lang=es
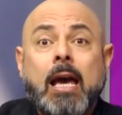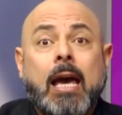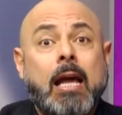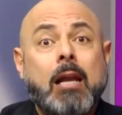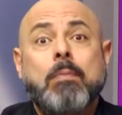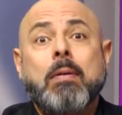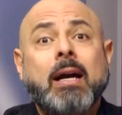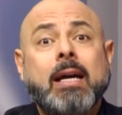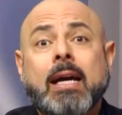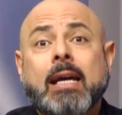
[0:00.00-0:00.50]

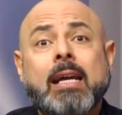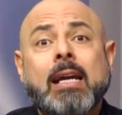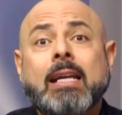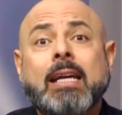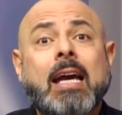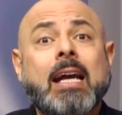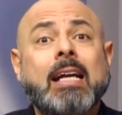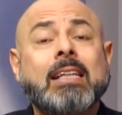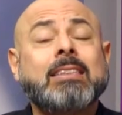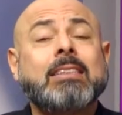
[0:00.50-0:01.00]
Él va a querer
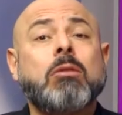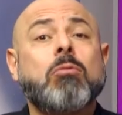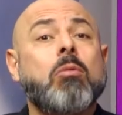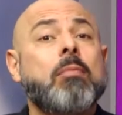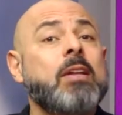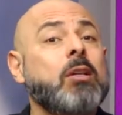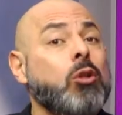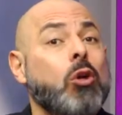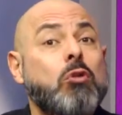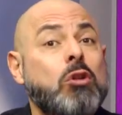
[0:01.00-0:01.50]
que en este
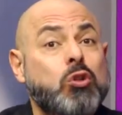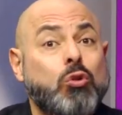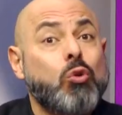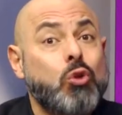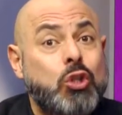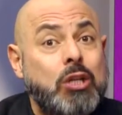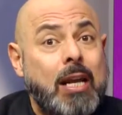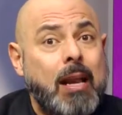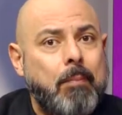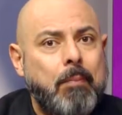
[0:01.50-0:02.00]
momento no
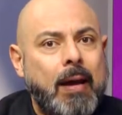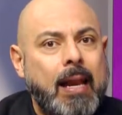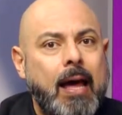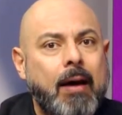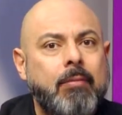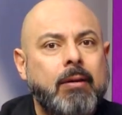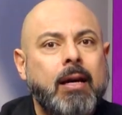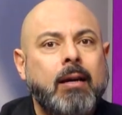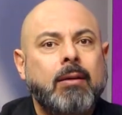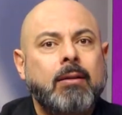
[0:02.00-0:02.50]
escuche la
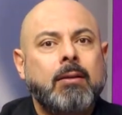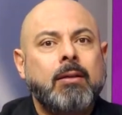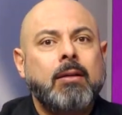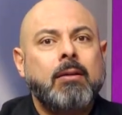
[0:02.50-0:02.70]
palabra,